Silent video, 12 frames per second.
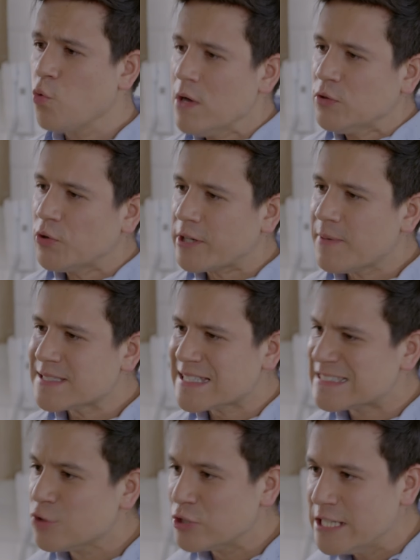Cuando
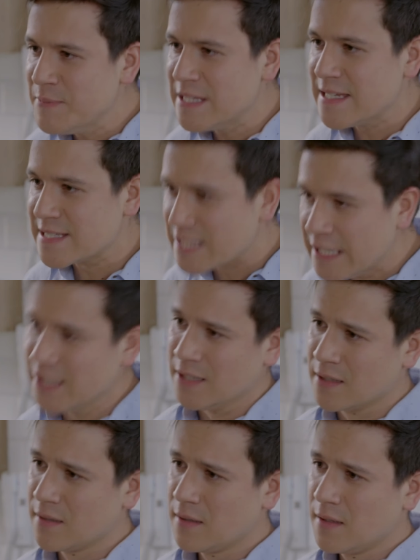rebasas los límites,
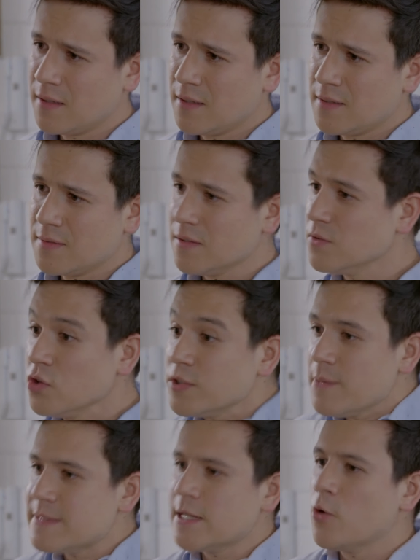sí. No,
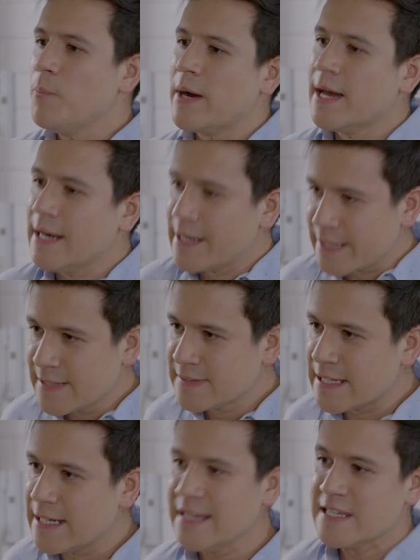te basta con pagar la
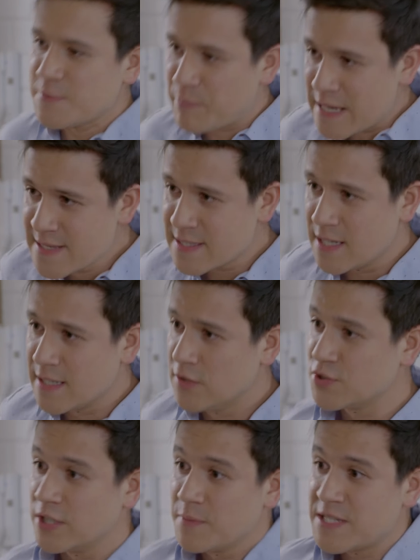renta, la despensa y
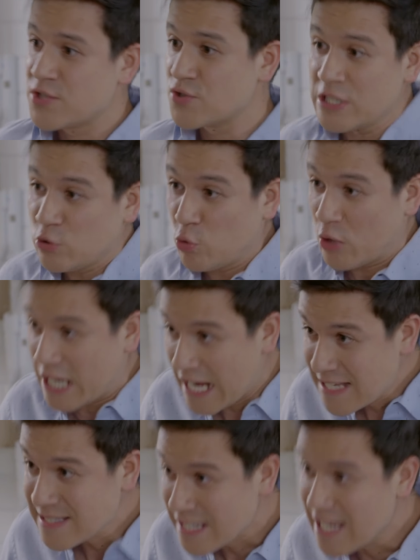los servicios de tu
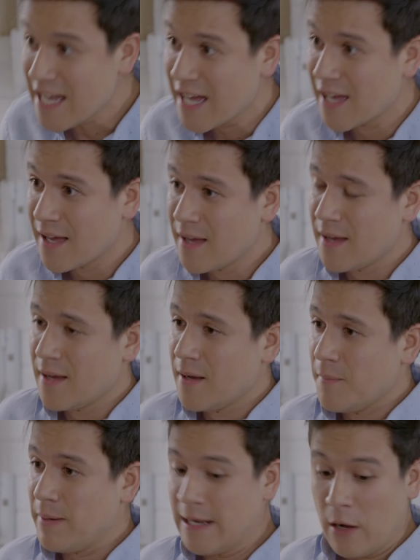casa.
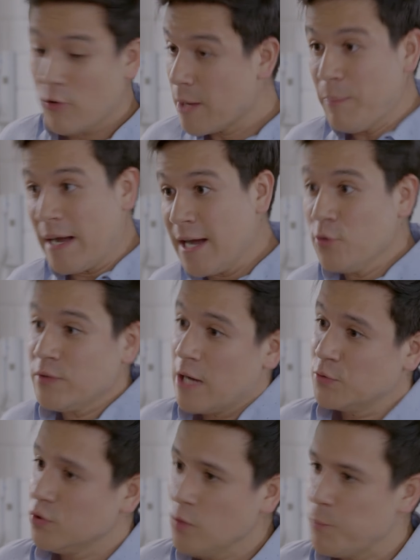Para ahora pagar un
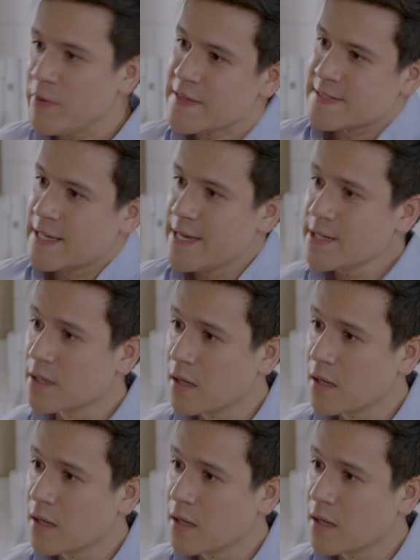auto no puede ser.